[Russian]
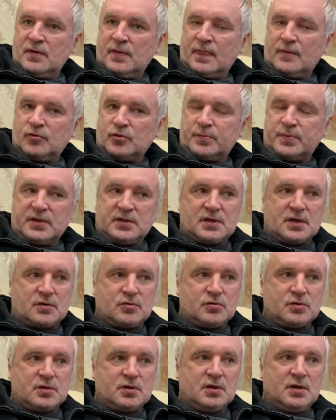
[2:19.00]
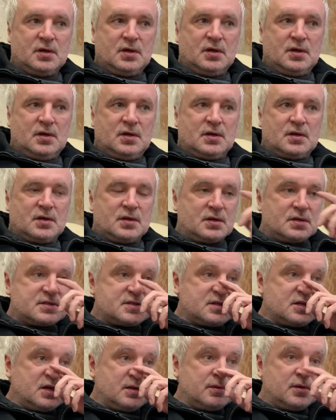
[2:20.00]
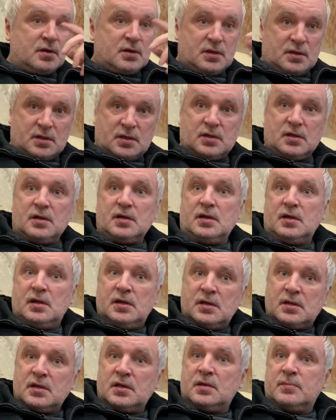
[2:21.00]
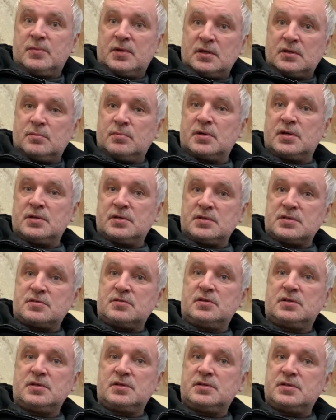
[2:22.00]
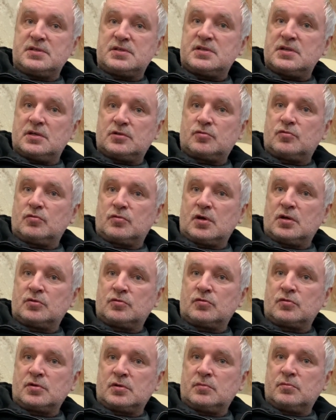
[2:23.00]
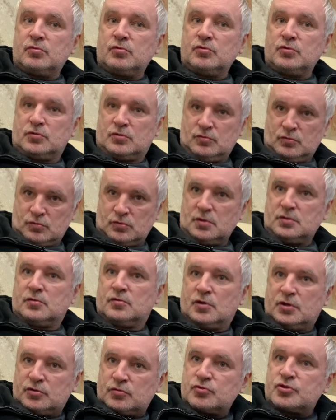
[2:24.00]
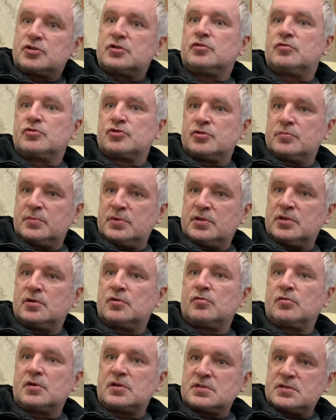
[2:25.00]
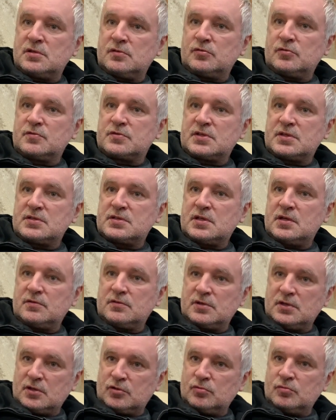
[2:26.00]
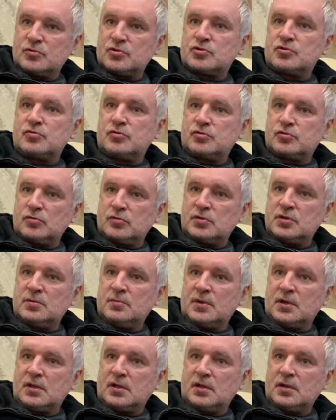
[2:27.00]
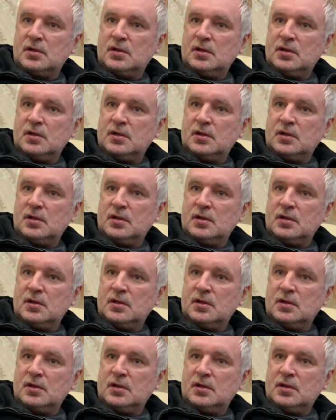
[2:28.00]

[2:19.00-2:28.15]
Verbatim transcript: вот при такой э, схеме. И, или им надо брать действительно десятку, которая будет, ну, но это уже должен быть игрок основного состава, и, я думаю, стоит он немало.